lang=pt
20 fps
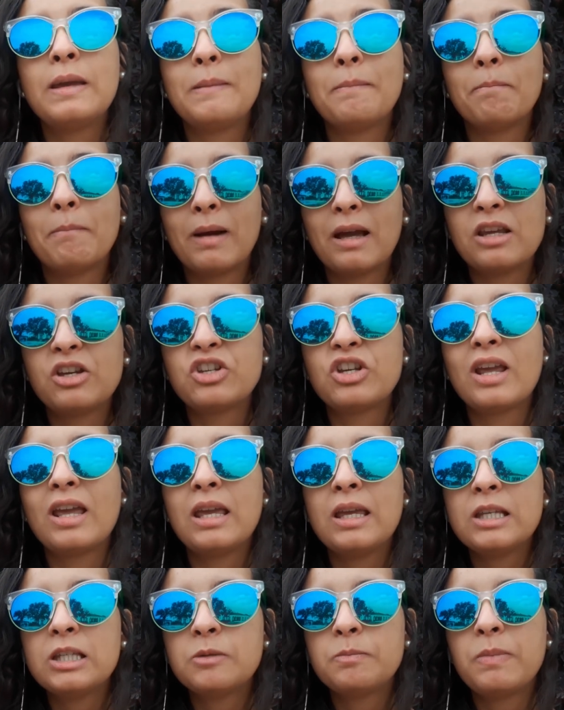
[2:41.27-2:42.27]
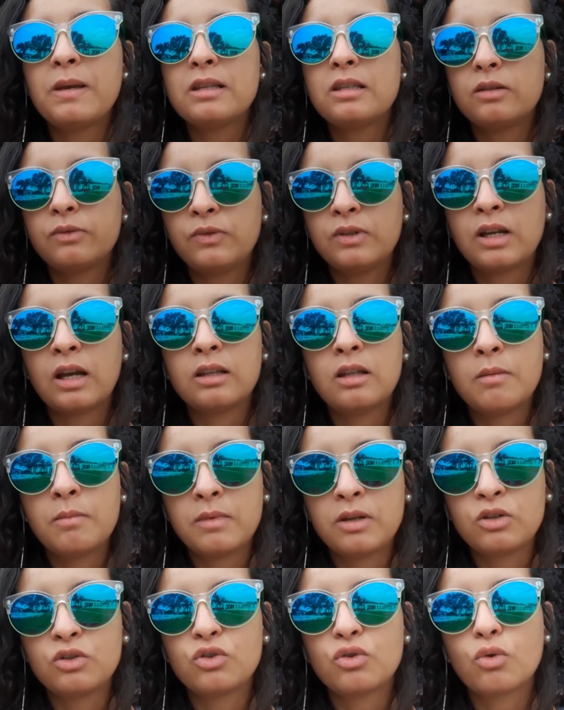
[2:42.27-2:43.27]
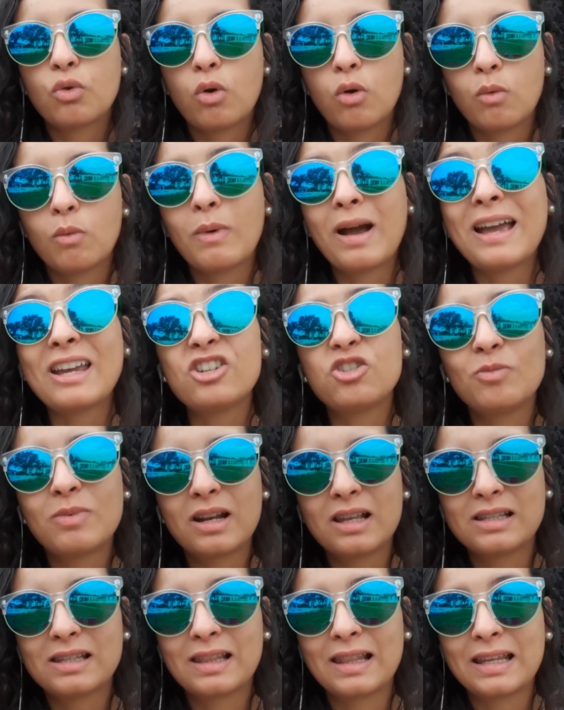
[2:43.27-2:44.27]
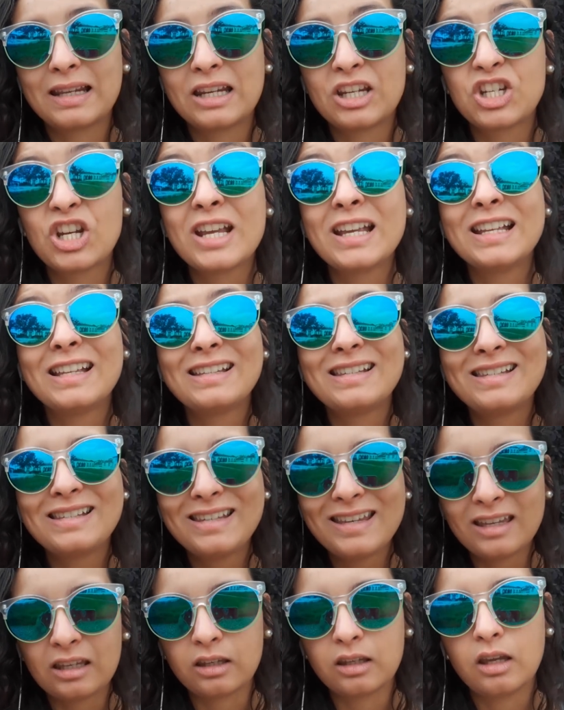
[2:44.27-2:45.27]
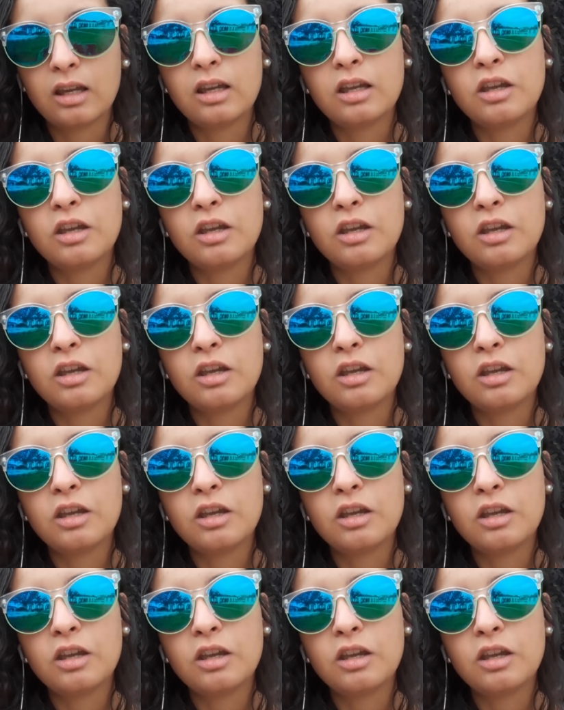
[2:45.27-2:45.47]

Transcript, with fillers: e mais especificadamente com as brasileiras, sim.